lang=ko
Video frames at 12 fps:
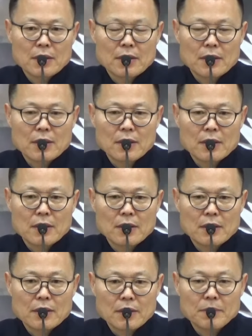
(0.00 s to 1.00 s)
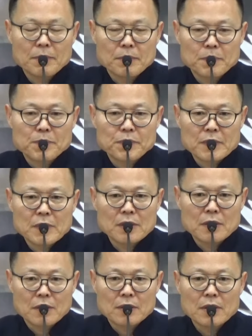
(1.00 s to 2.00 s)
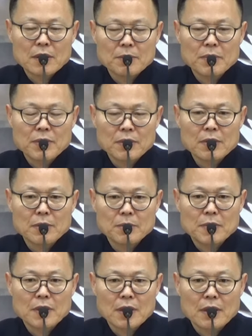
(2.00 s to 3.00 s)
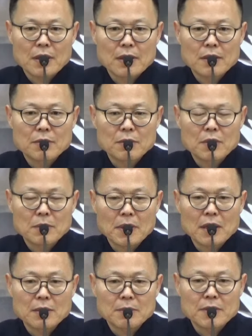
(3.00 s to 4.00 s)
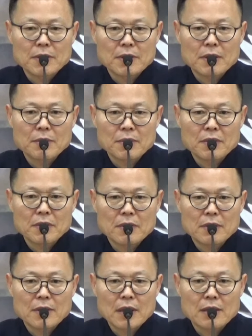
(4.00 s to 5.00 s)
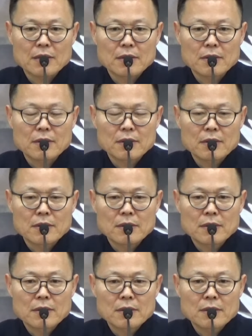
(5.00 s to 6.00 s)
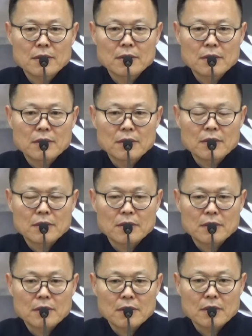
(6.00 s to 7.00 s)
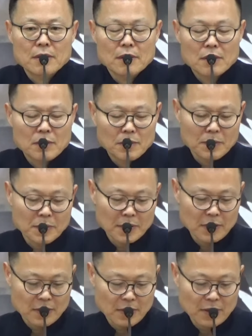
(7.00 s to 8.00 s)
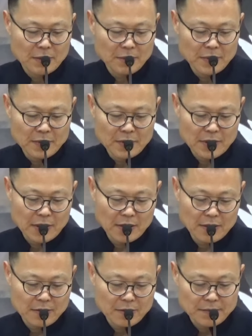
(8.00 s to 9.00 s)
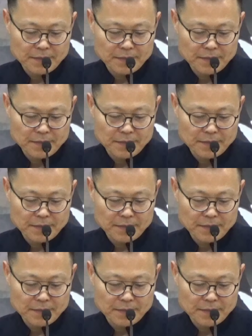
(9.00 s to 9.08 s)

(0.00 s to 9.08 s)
예, 참 적절한 표현입니다. 우리 마음을 이렇게 표현하는 어떤 그런 걸로 보면 적절한 표현이에요.